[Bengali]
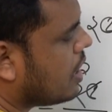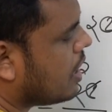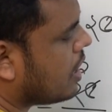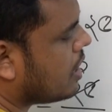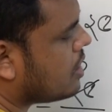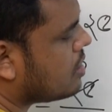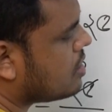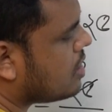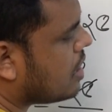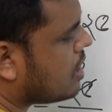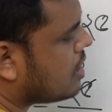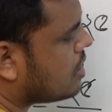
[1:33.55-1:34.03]

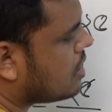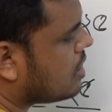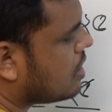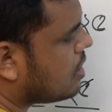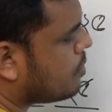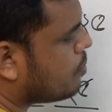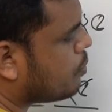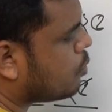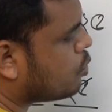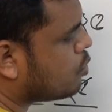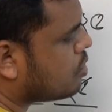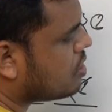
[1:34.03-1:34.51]
একে চার
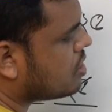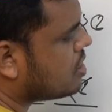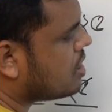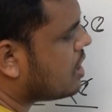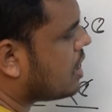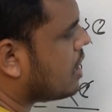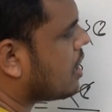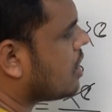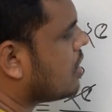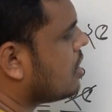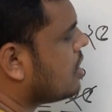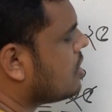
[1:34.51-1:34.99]
দিয়ে পঁচিশ
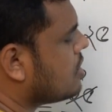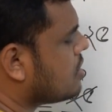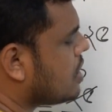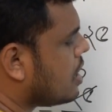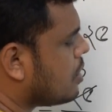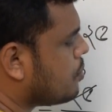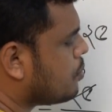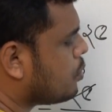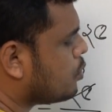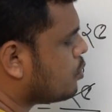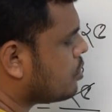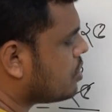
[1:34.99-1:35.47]
দিয়ে কাটলে
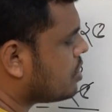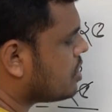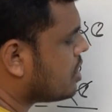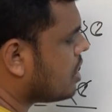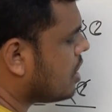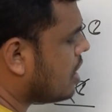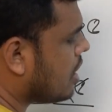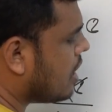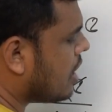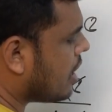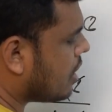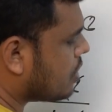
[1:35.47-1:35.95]
চার
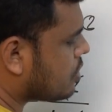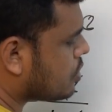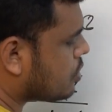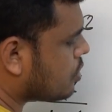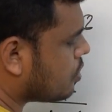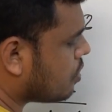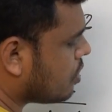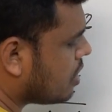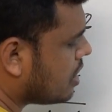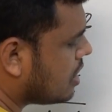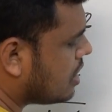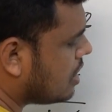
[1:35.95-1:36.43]
পঁচিশে
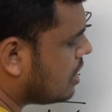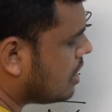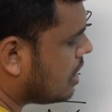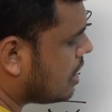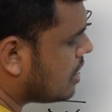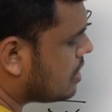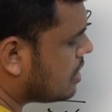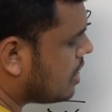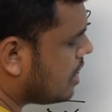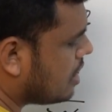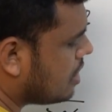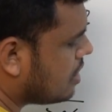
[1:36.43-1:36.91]
একশো এটা
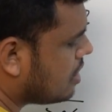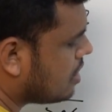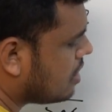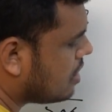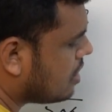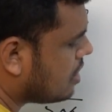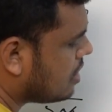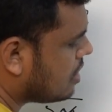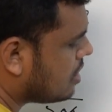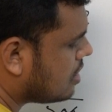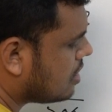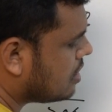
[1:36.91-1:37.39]
লেখা যায়
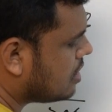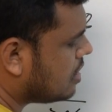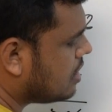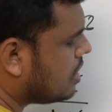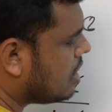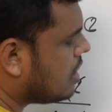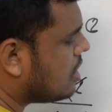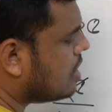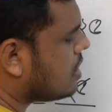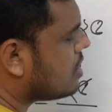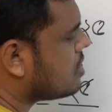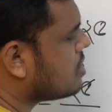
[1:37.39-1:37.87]

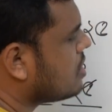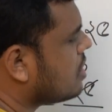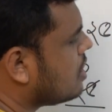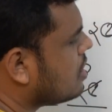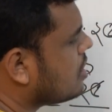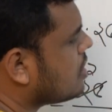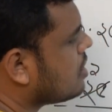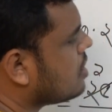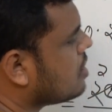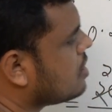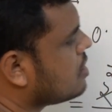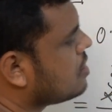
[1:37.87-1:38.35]
তিনের নিচে
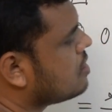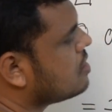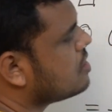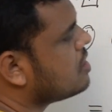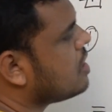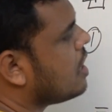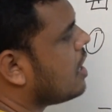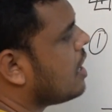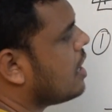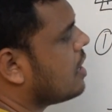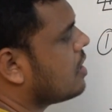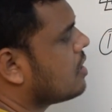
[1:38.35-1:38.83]

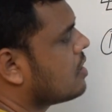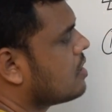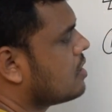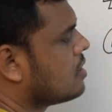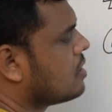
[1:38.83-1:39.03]
চার